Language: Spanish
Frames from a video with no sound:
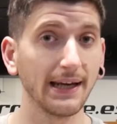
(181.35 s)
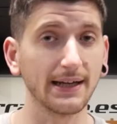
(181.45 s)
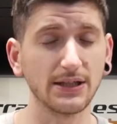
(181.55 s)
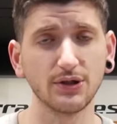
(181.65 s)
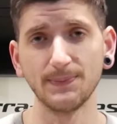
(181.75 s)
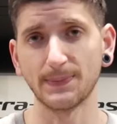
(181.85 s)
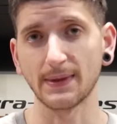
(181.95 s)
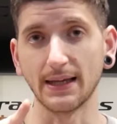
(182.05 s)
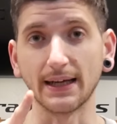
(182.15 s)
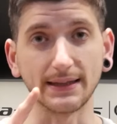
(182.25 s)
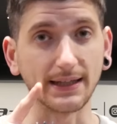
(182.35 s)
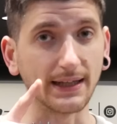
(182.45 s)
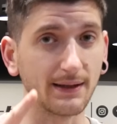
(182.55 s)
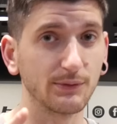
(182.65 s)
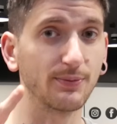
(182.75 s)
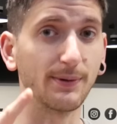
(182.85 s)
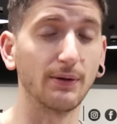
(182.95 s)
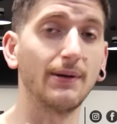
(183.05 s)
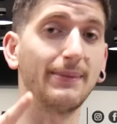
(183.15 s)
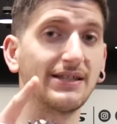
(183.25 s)
en caso de que tengamos
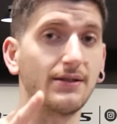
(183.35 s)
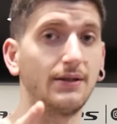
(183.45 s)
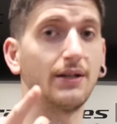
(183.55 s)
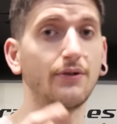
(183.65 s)
problemas de